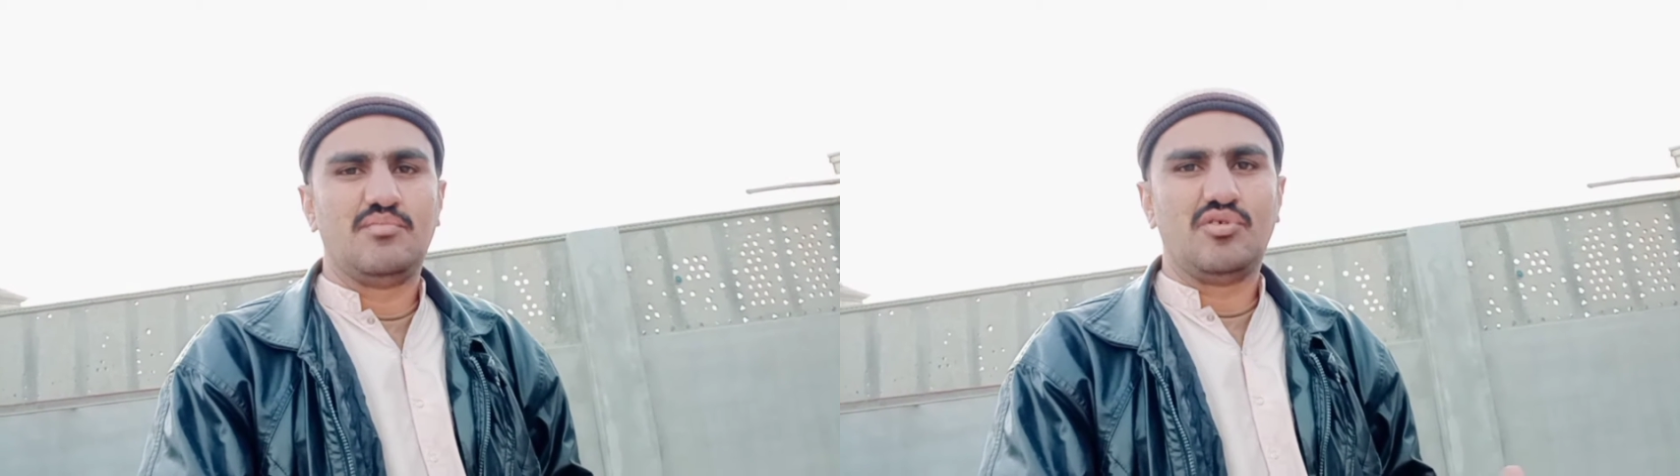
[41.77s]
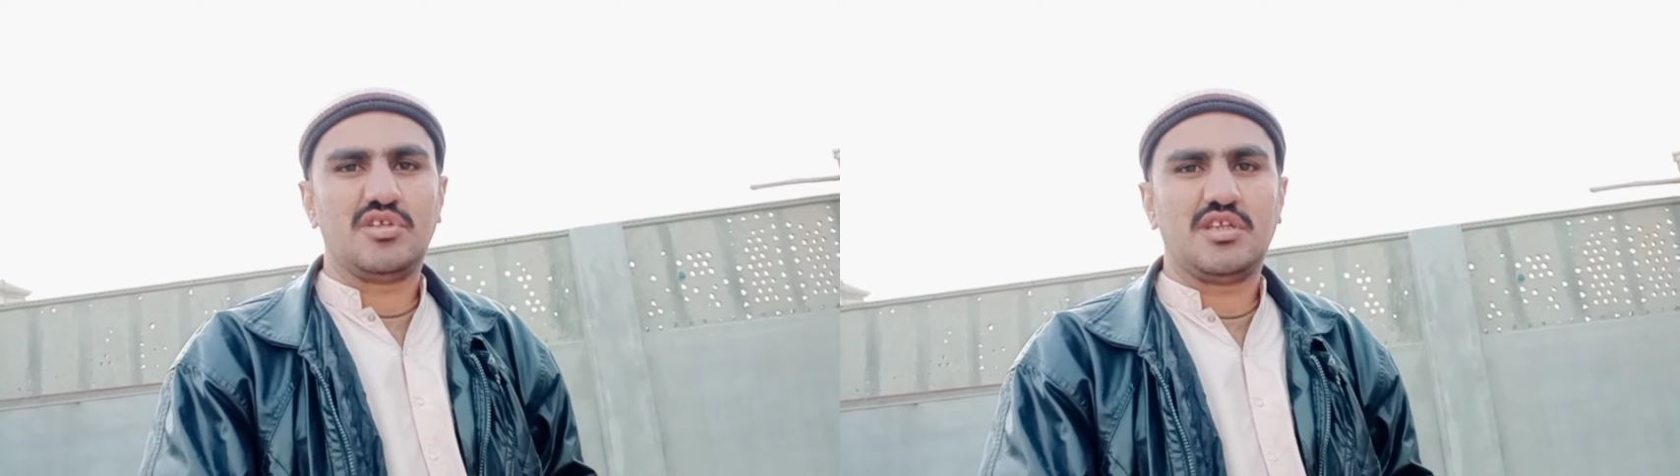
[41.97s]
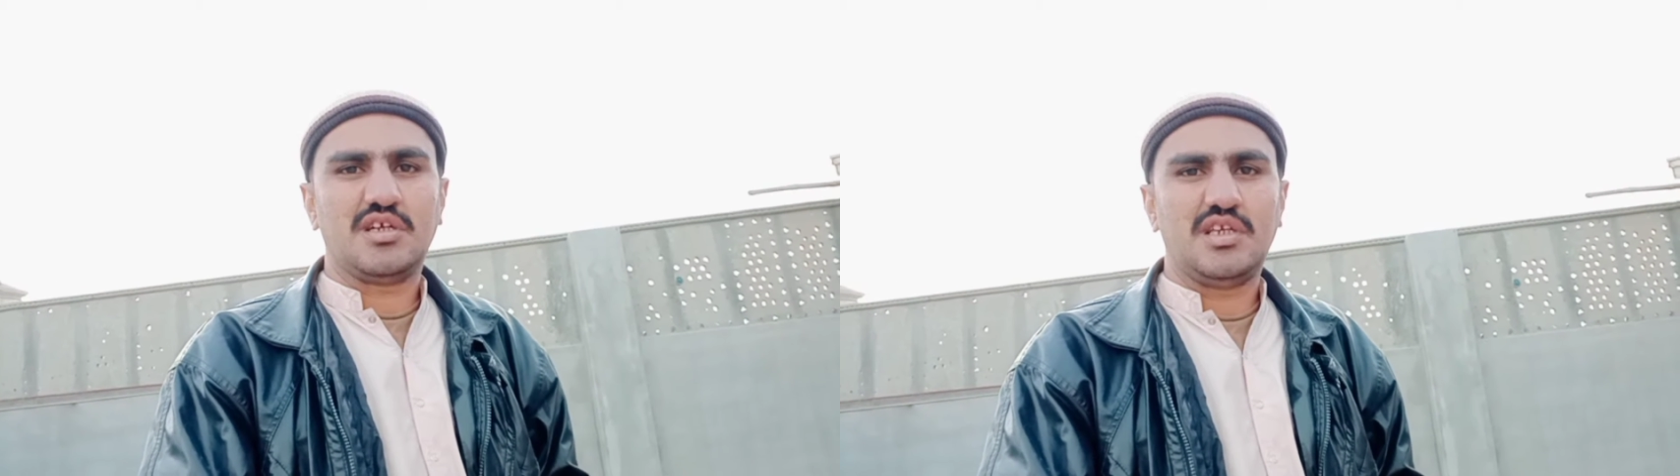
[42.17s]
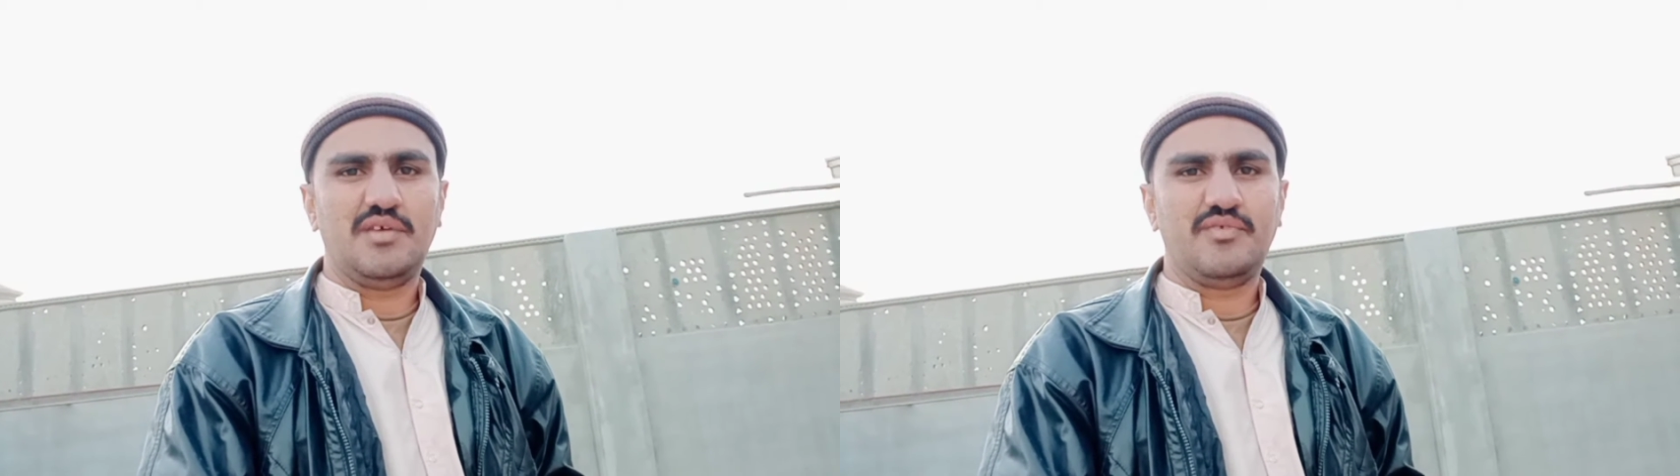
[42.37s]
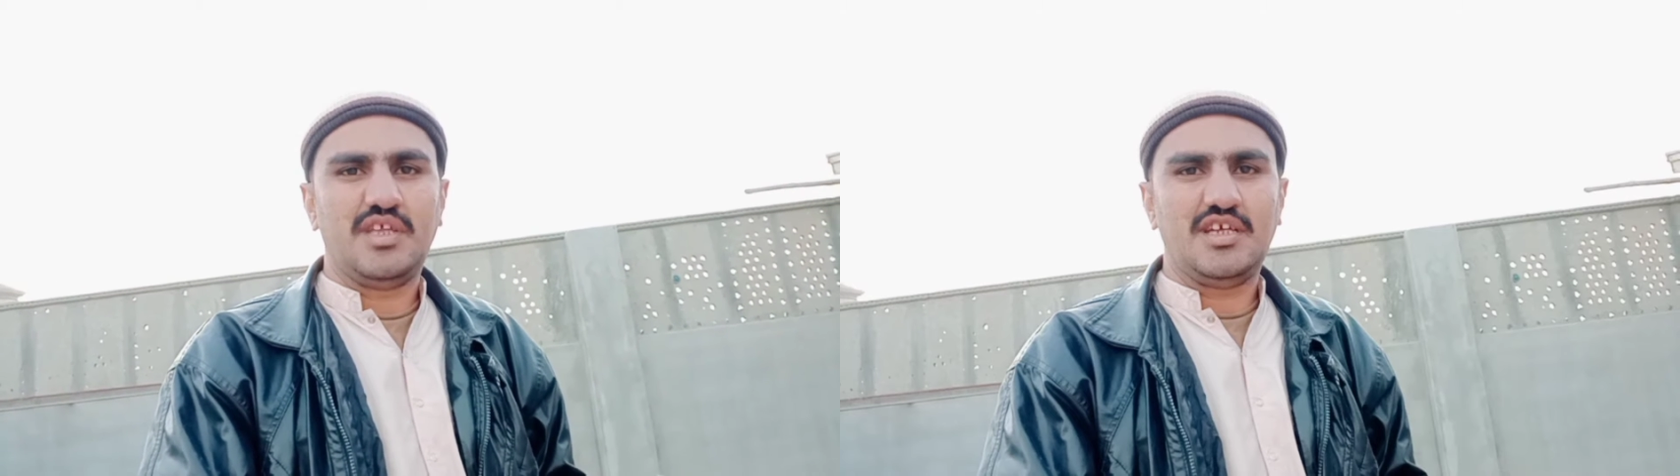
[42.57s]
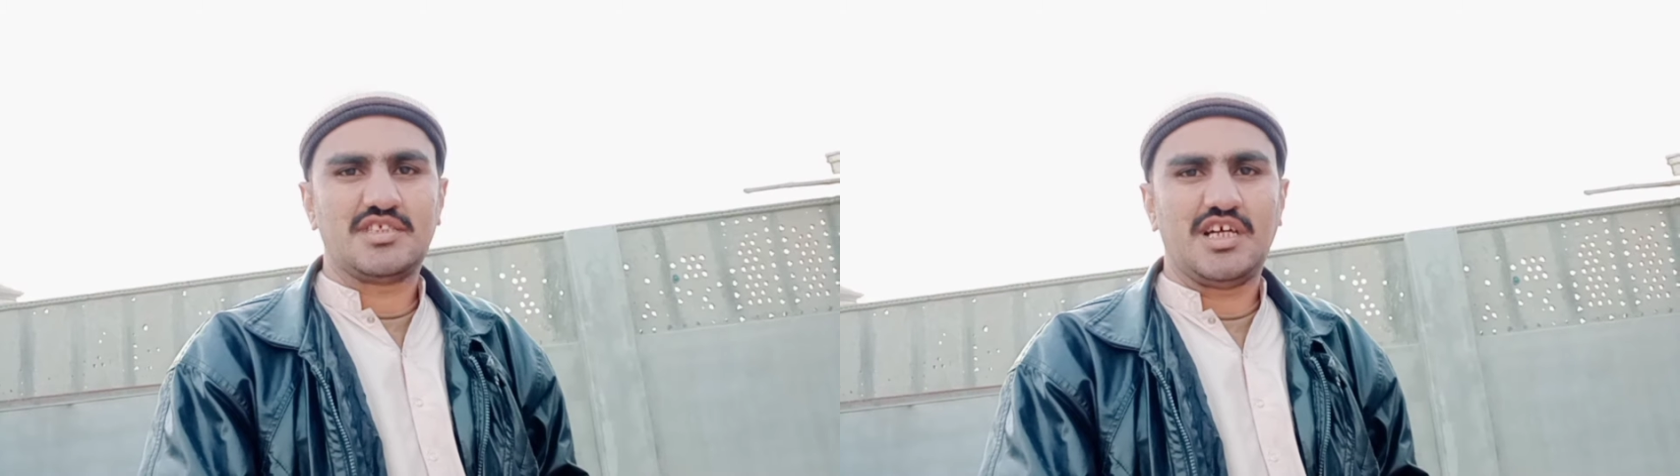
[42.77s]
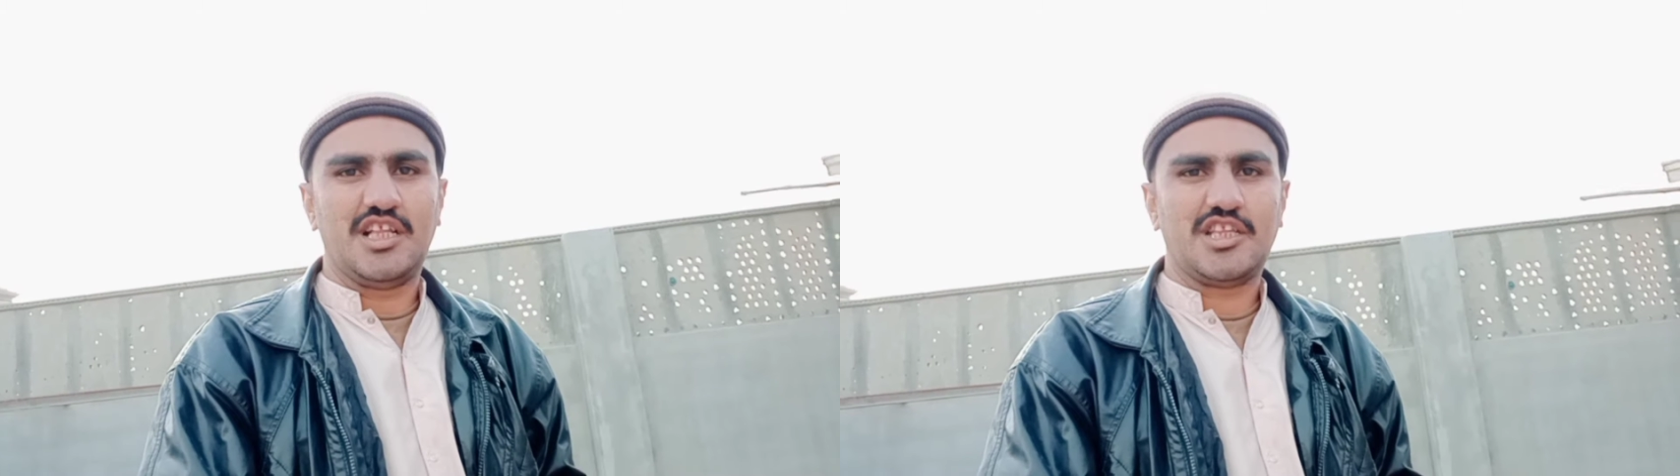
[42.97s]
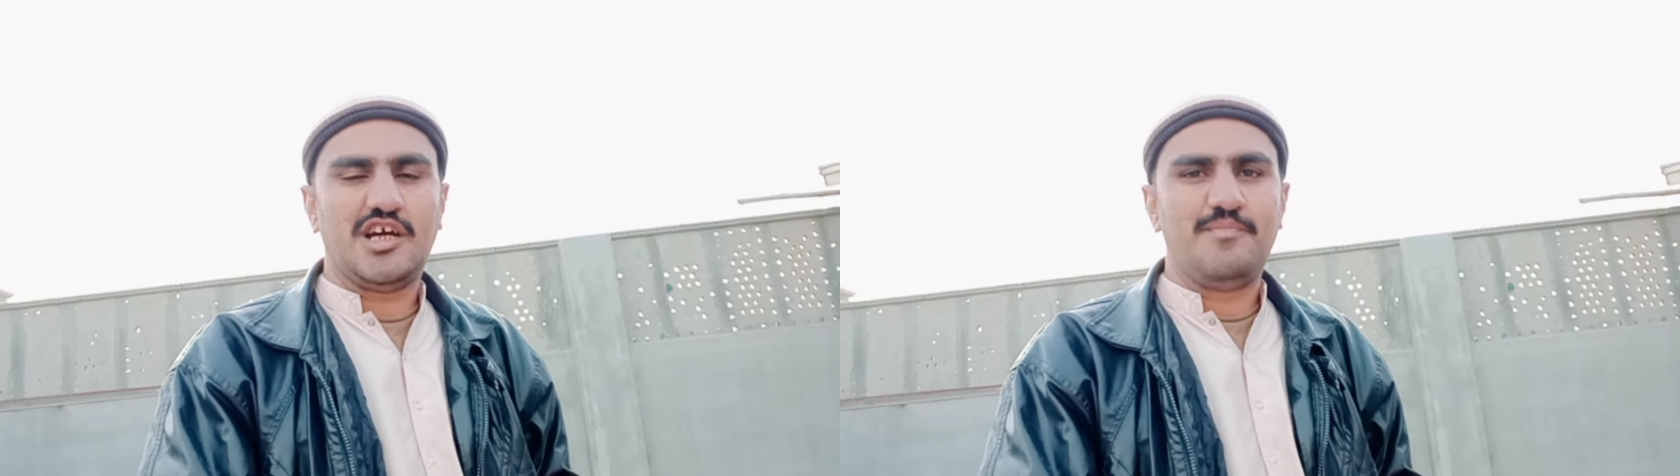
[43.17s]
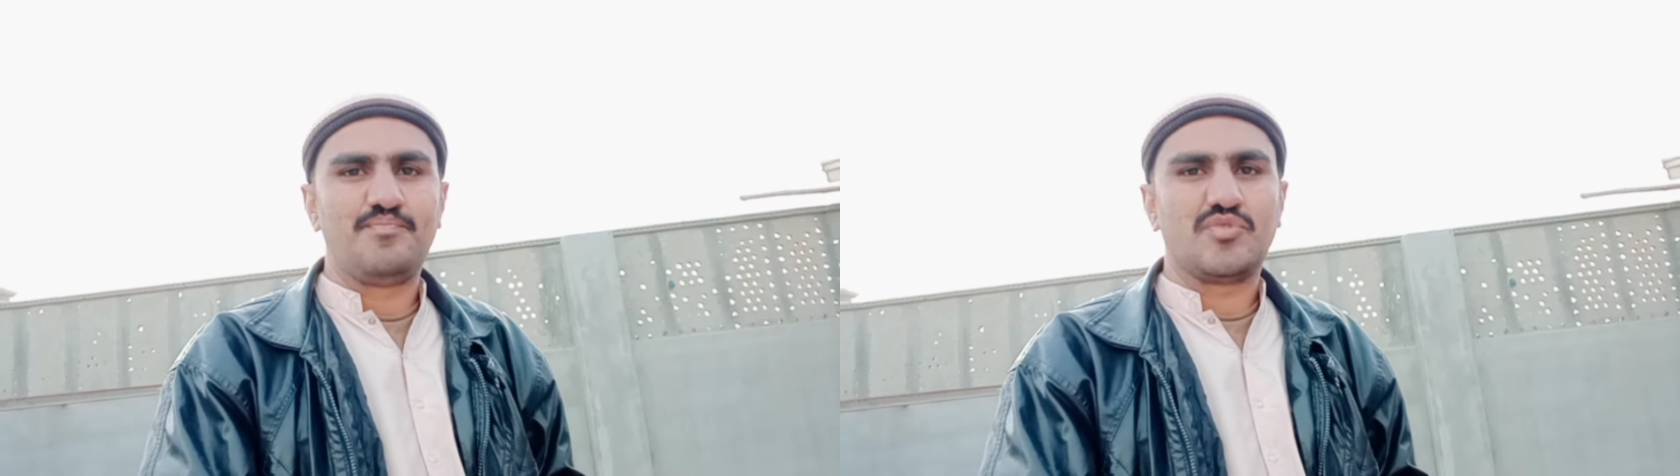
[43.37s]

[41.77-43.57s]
बहुत ही तकलीफ दह साल था